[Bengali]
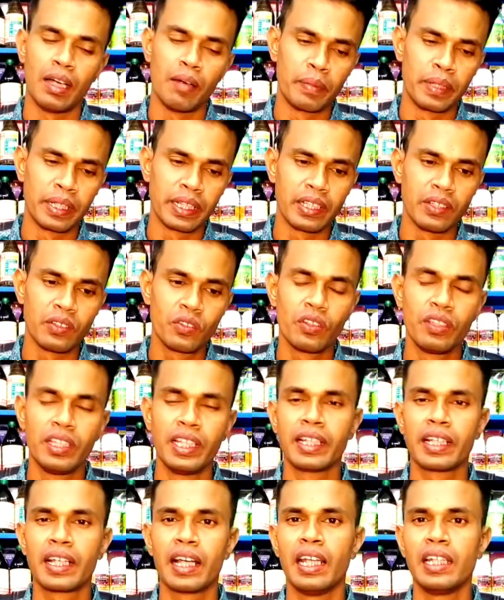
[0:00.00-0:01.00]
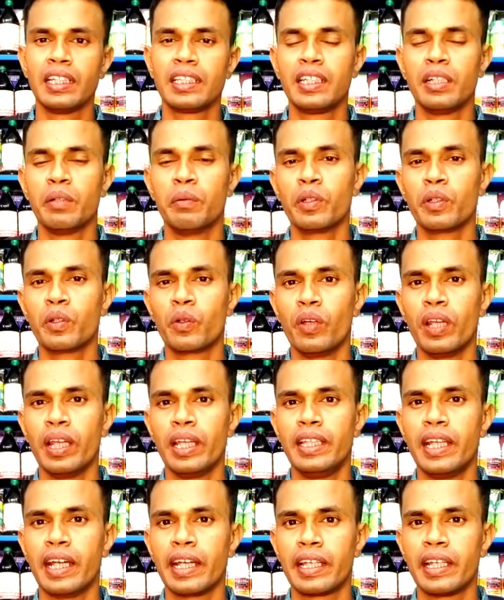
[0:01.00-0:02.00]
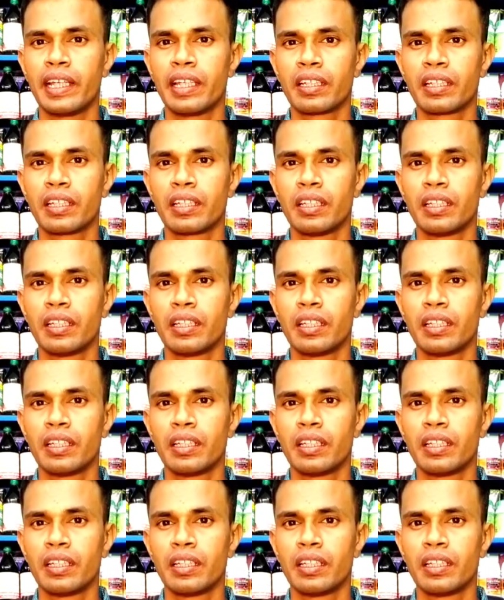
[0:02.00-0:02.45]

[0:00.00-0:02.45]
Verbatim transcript: আপনি কিছুদিন কাল সেবন করেই দেখেন